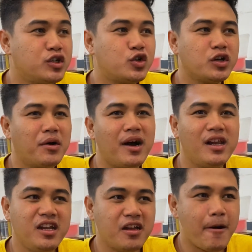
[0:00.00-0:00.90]
yung kawali
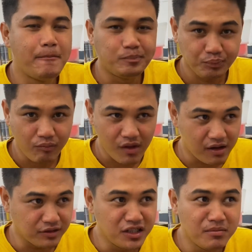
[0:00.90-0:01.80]
niya.
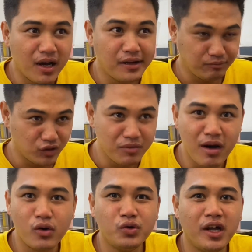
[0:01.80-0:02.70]
Hindi, ma hindi
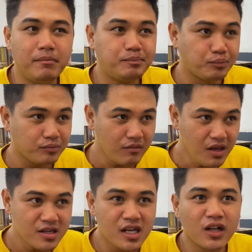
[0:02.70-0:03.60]
makunat.
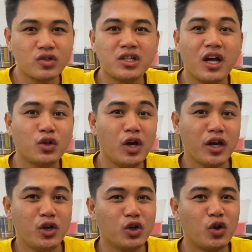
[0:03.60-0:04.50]
Sakto-sakto lang
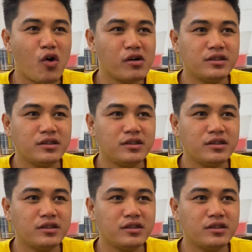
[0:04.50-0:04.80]
yung lutong.